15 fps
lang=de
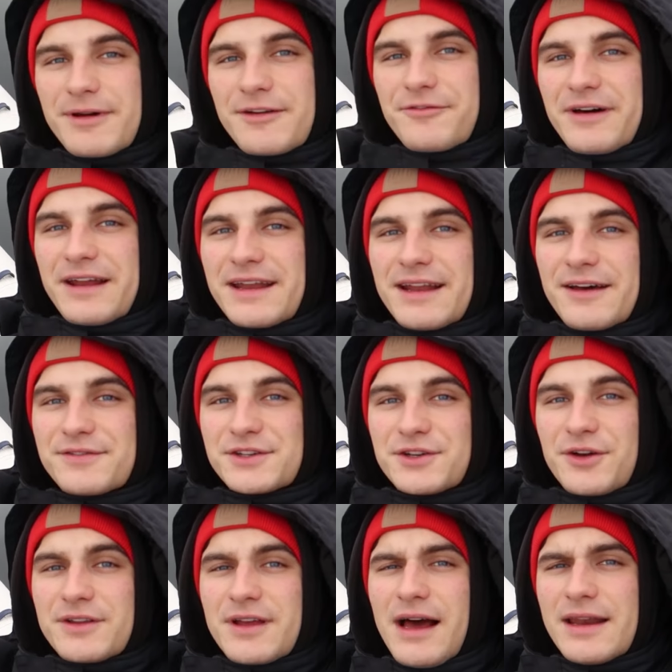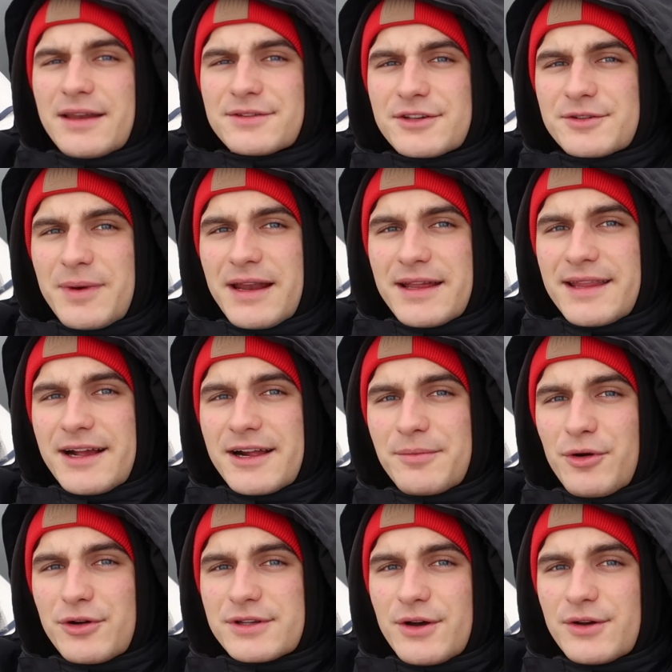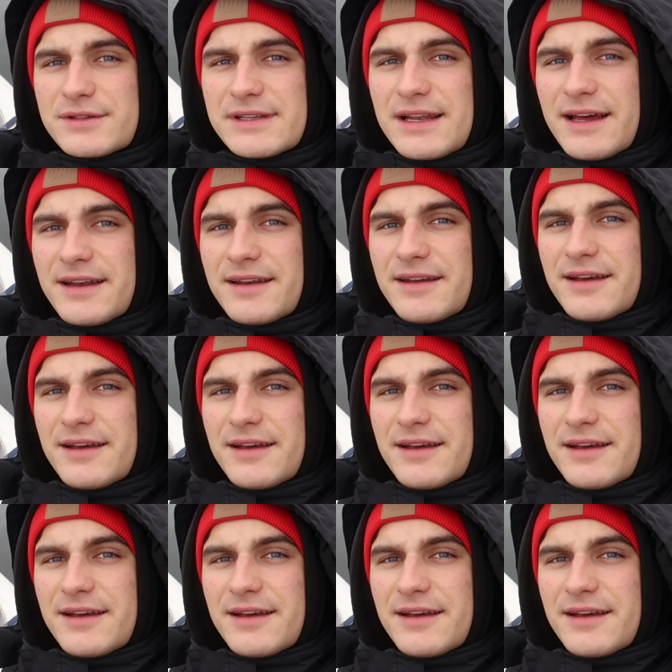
Mein Vater darf sich heute alles aus meiner Tacklebox ausleihen